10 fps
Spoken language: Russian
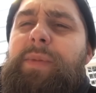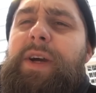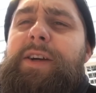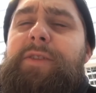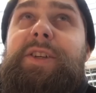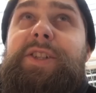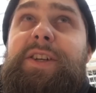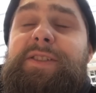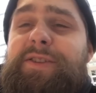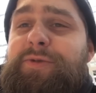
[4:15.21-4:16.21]
Поехал в
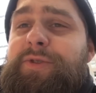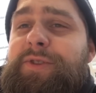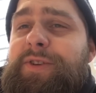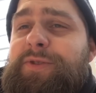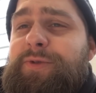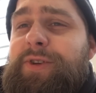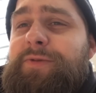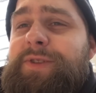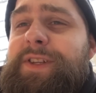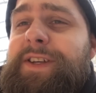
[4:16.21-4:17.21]
Ашан за куриной грудкой,
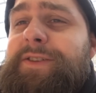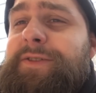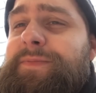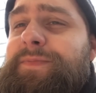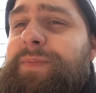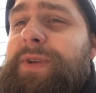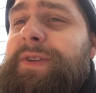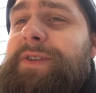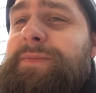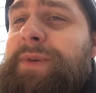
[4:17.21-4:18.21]
вот заехал перед
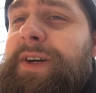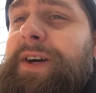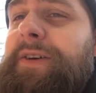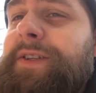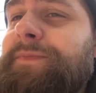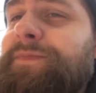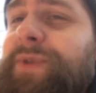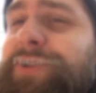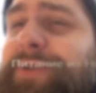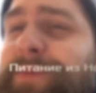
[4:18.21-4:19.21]
этим похавать,
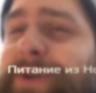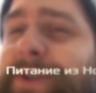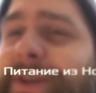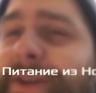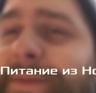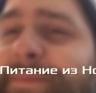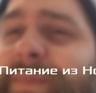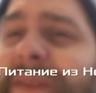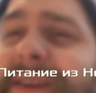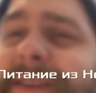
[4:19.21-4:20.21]
чтобы не
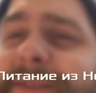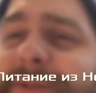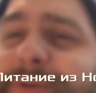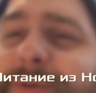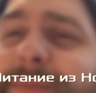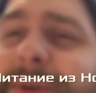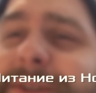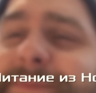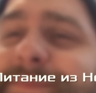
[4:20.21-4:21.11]
накупить